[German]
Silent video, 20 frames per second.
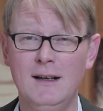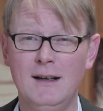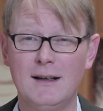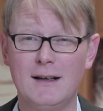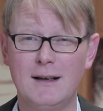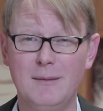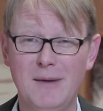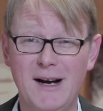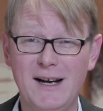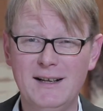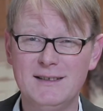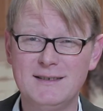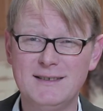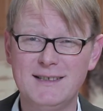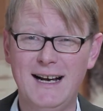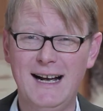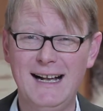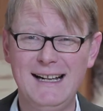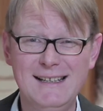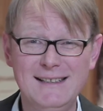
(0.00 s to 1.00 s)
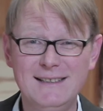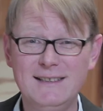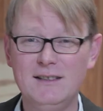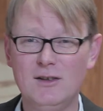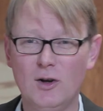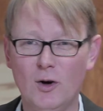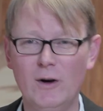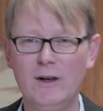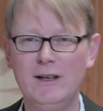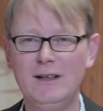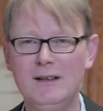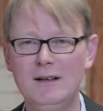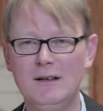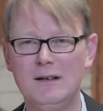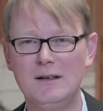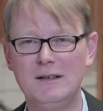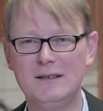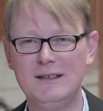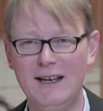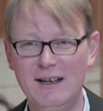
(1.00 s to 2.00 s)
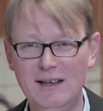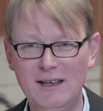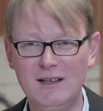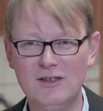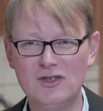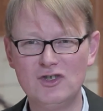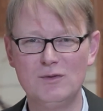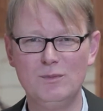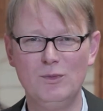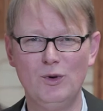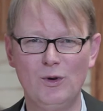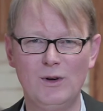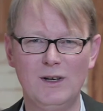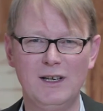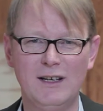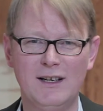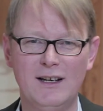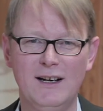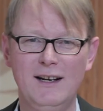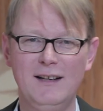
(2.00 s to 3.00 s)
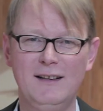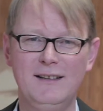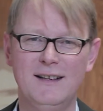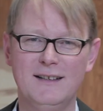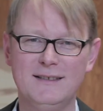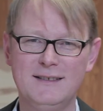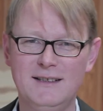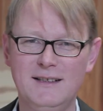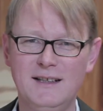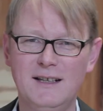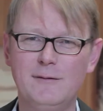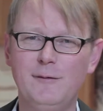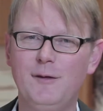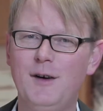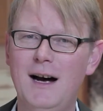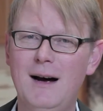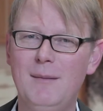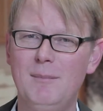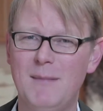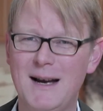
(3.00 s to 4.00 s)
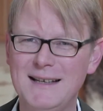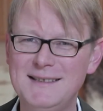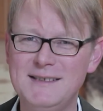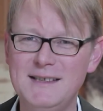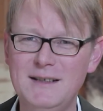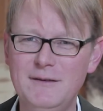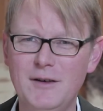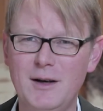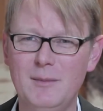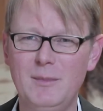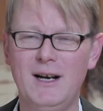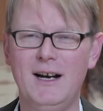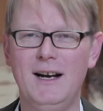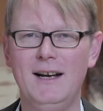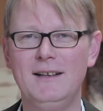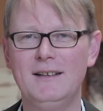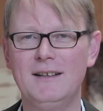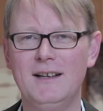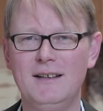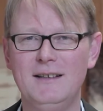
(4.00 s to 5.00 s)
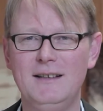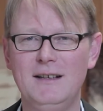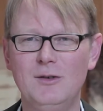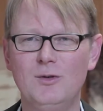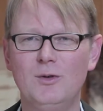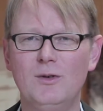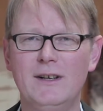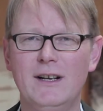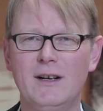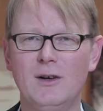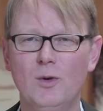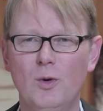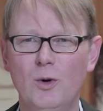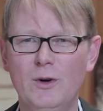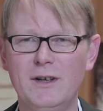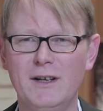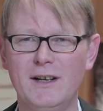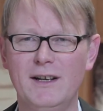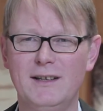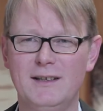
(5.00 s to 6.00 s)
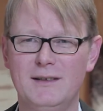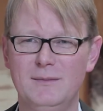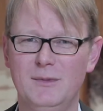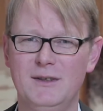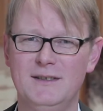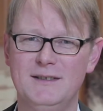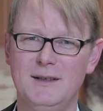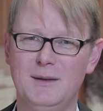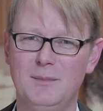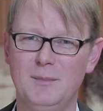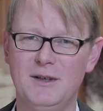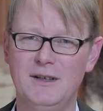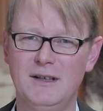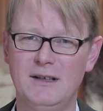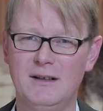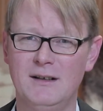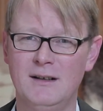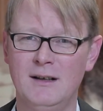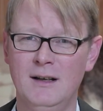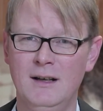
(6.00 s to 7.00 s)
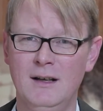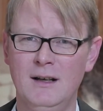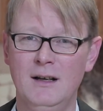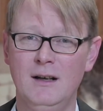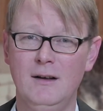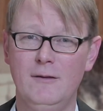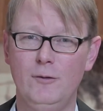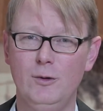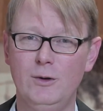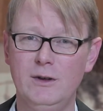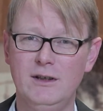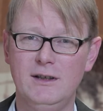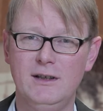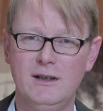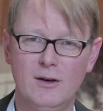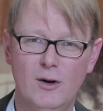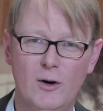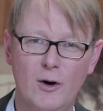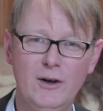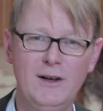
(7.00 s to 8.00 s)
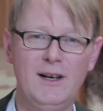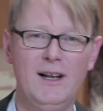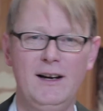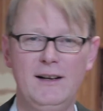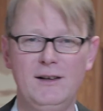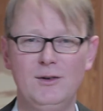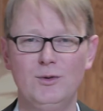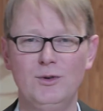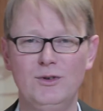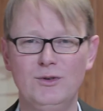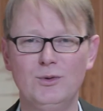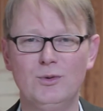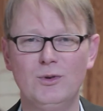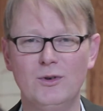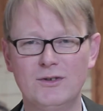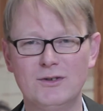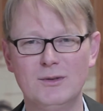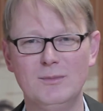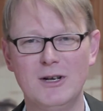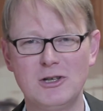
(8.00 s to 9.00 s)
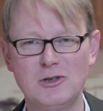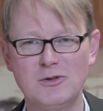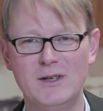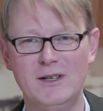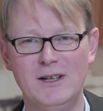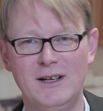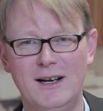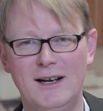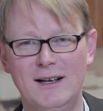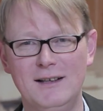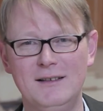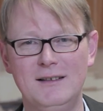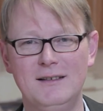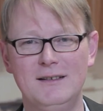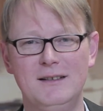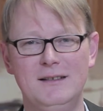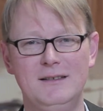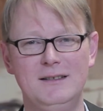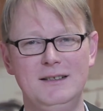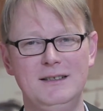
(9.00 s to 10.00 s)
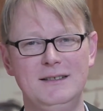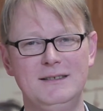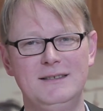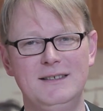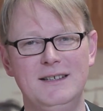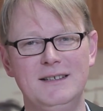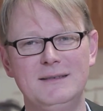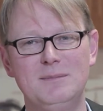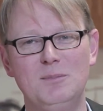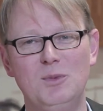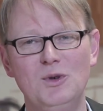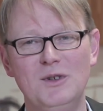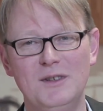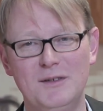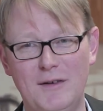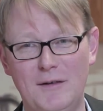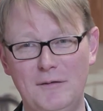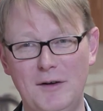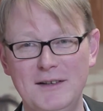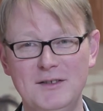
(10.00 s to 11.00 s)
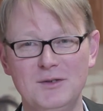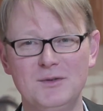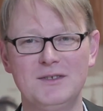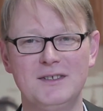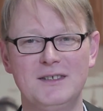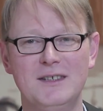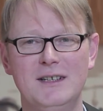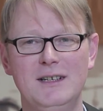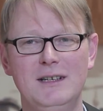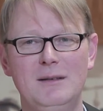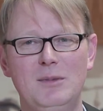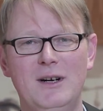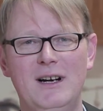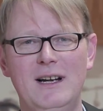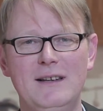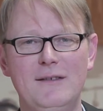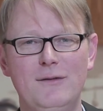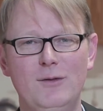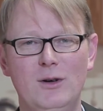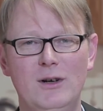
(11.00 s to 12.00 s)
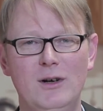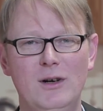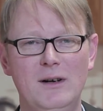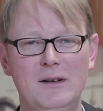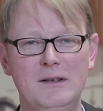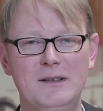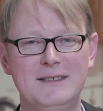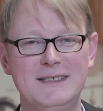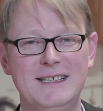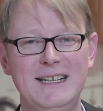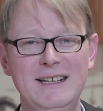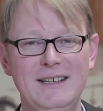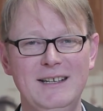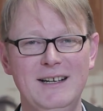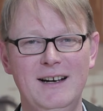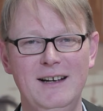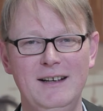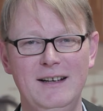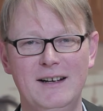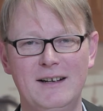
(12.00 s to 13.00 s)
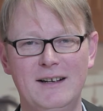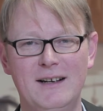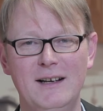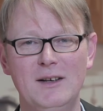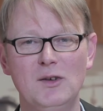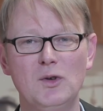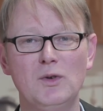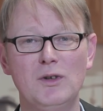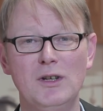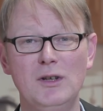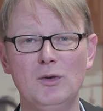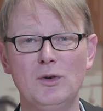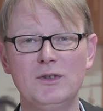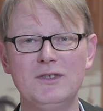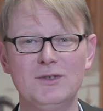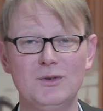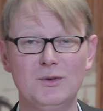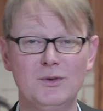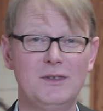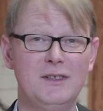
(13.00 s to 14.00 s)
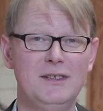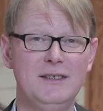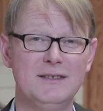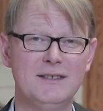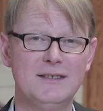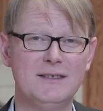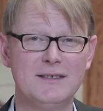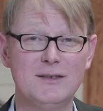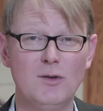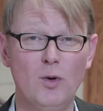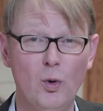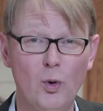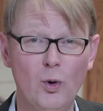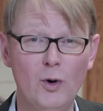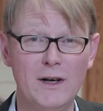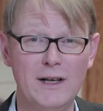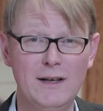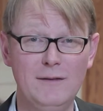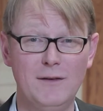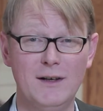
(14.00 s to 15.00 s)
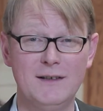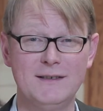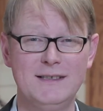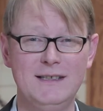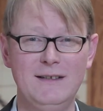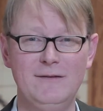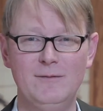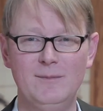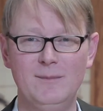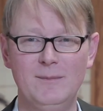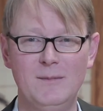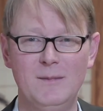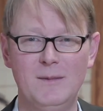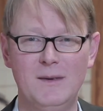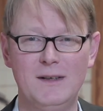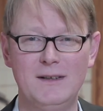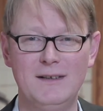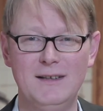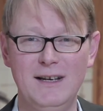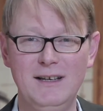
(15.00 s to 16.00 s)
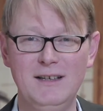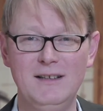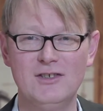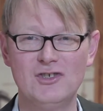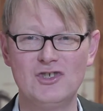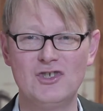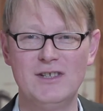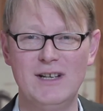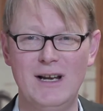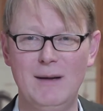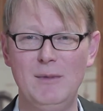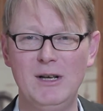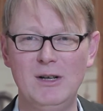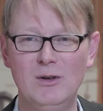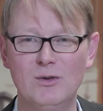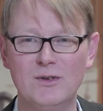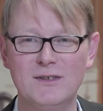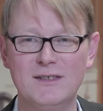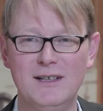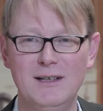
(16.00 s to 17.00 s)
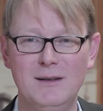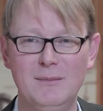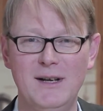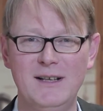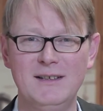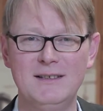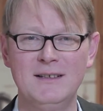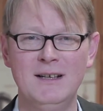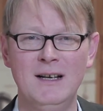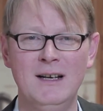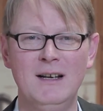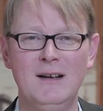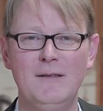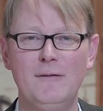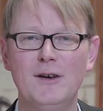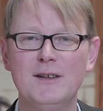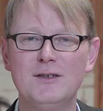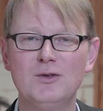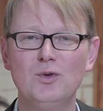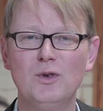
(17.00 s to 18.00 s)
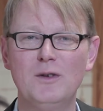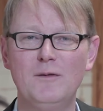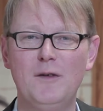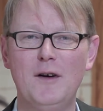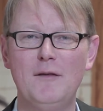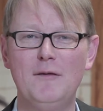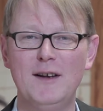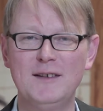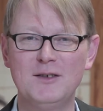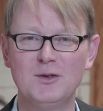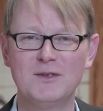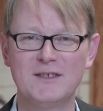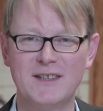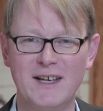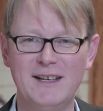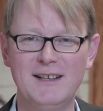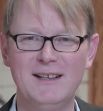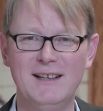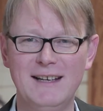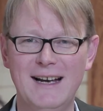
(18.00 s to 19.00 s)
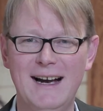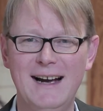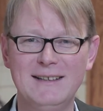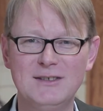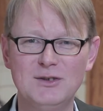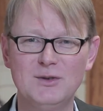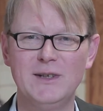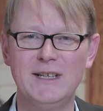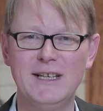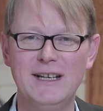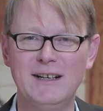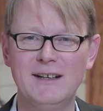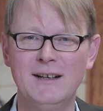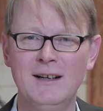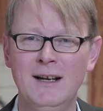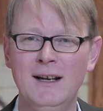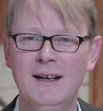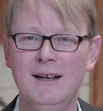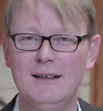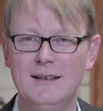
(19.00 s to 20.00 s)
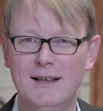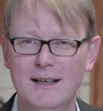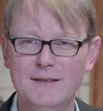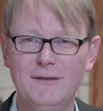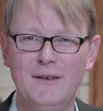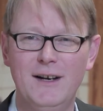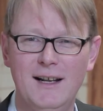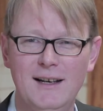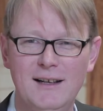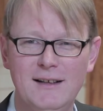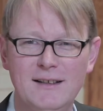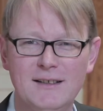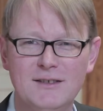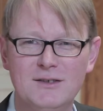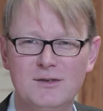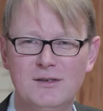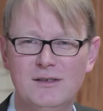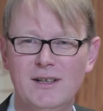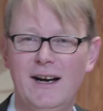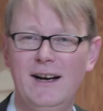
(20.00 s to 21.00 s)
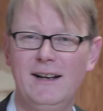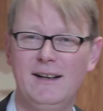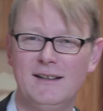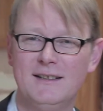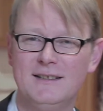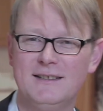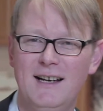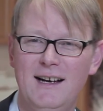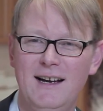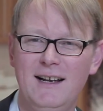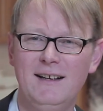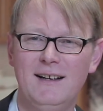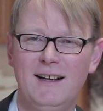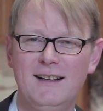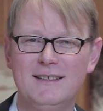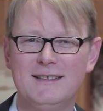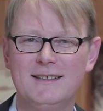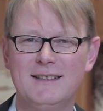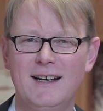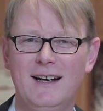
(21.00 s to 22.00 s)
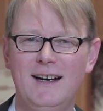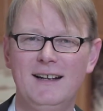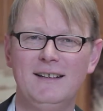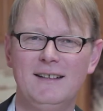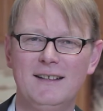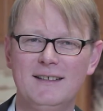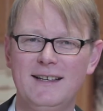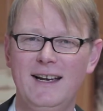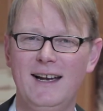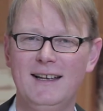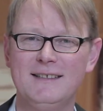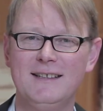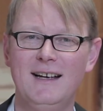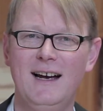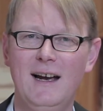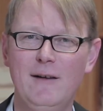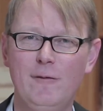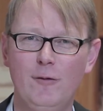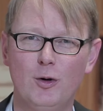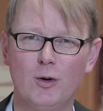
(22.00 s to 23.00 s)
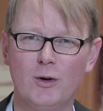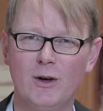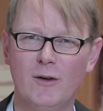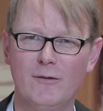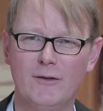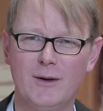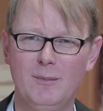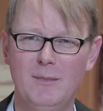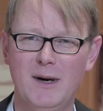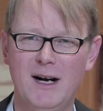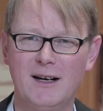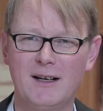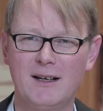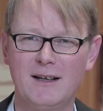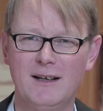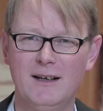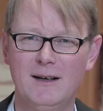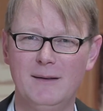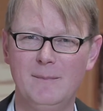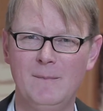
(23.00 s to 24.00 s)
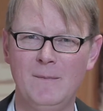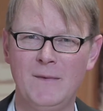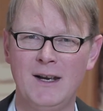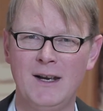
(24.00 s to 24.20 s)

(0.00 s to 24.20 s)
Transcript: Gemein ist allen neuen technischen Möglichkeiten, dass sie die Gefahr massiver Beeinträchtigungen der Grundrechte mit sich bringen. Für die Online-Durchsuchung zum Beispiel hat dies das Bundesverfassungsgericht bereits vor zehn Jahren erkannt und die Nutzung dieses hochinvasiven technischen Ermittlungselements versucht, verfassungsrechtlich einzuhegen. Das war allerdings zu einer Zeit, als gerade das erste iPhone auf den Markt kam.